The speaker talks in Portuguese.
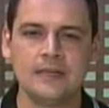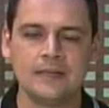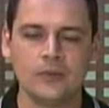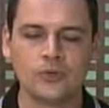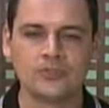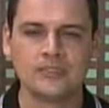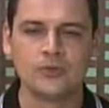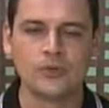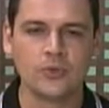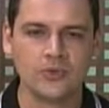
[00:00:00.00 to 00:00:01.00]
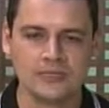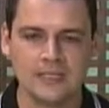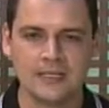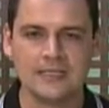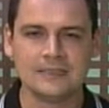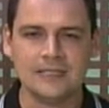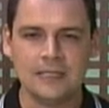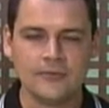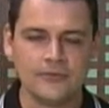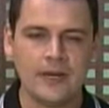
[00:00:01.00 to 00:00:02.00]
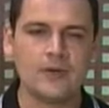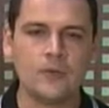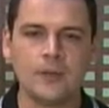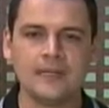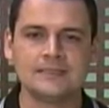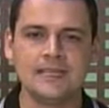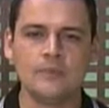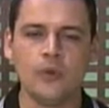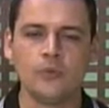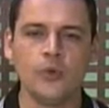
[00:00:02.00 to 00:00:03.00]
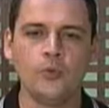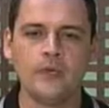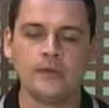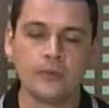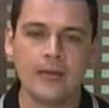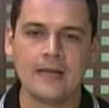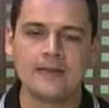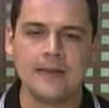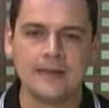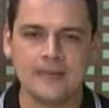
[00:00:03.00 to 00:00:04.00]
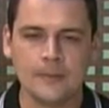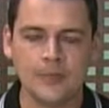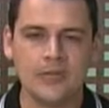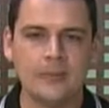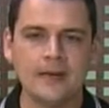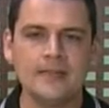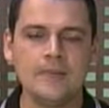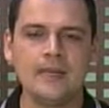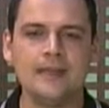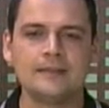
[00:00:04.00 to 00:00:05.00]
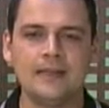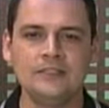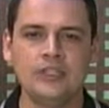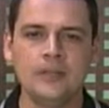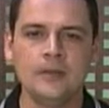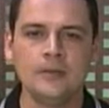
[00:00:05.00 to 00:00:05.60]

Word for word: então o torcedor com certeza vai comparecer em bom número aí na Arena Plínio Marinho amanhã à tarde